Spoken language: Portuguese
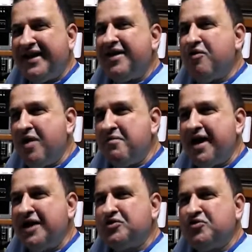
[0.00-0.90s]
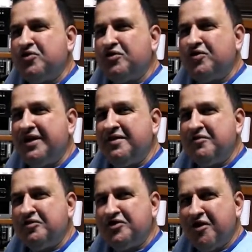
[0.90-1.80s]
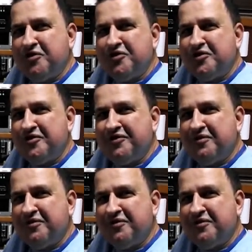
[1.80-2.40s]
que eu amo a Rádio Cultura de Monte Alto.